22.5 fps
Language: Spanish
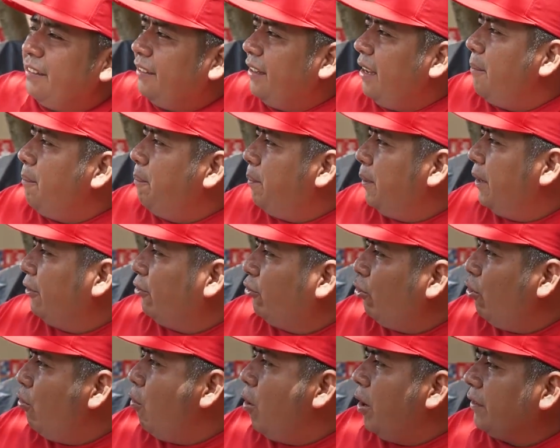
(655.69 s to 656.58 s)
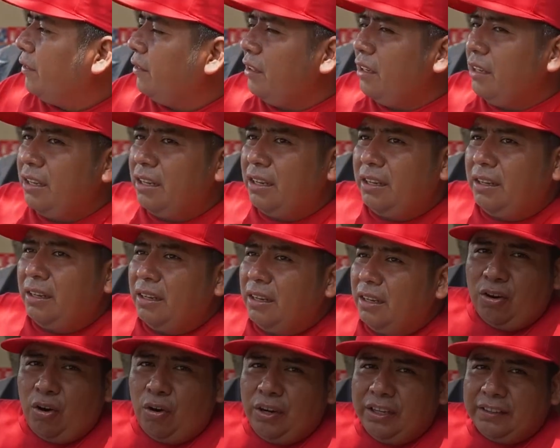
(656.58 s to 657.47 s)
siempre estuvo así,
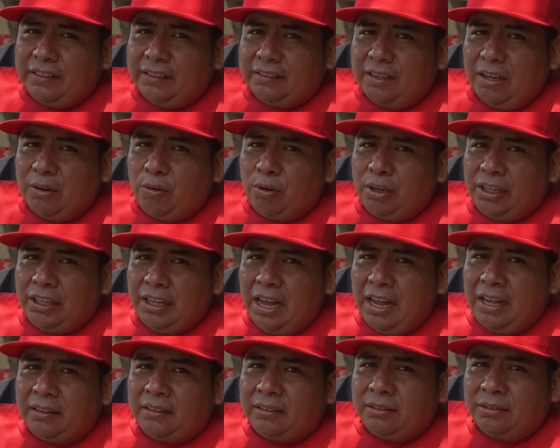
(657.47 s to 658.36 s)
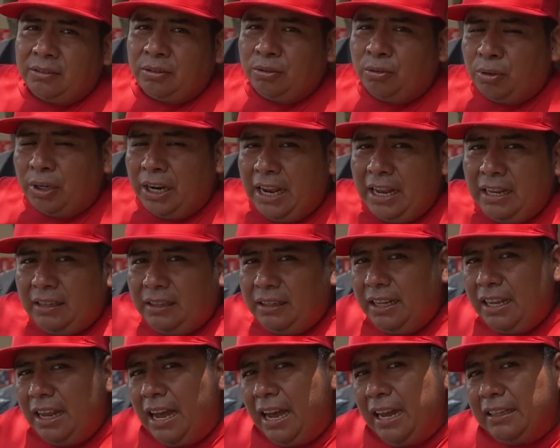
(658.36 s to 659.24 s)
con esa seguridad
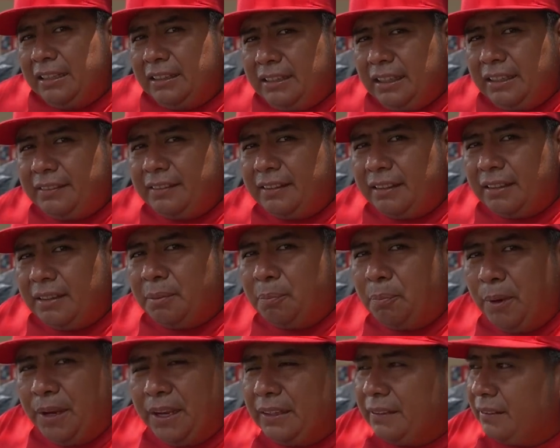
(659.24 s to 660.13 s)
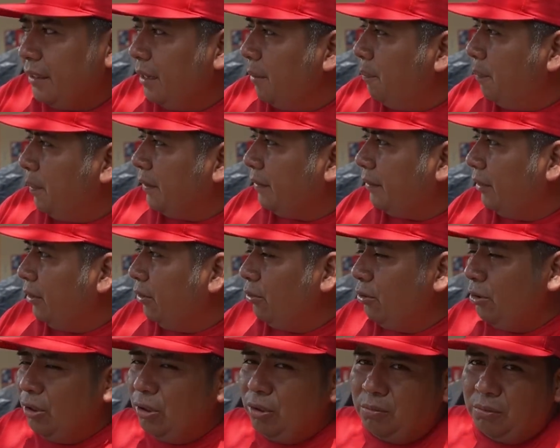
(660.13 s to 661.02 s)
durante, antes y después. Siempre ha sido
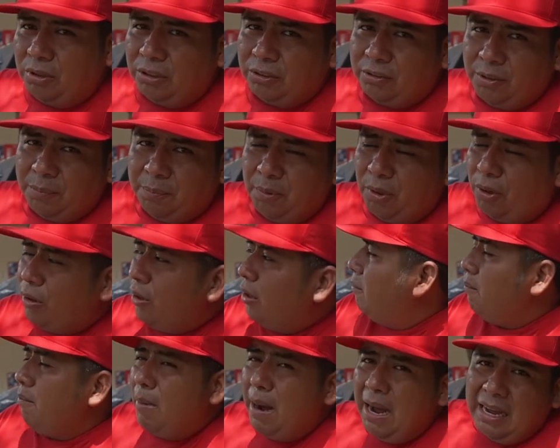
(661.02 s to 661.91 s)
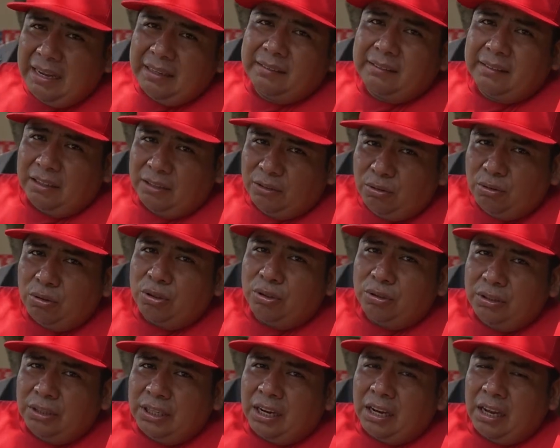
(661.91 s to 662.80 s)
uno de los municipios más
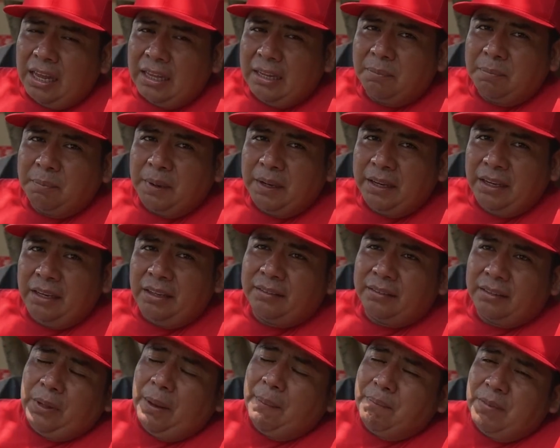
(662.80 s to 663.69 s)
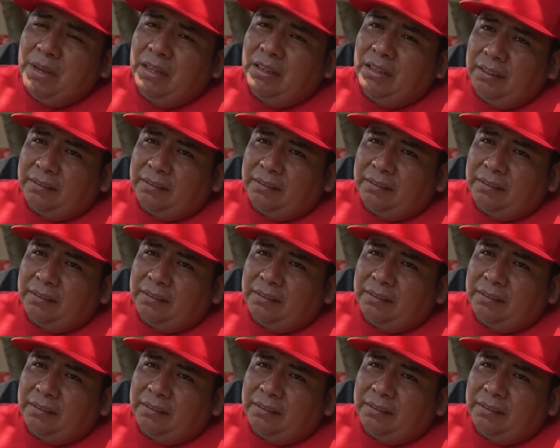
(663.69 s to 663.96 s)
seguros de acá del país. También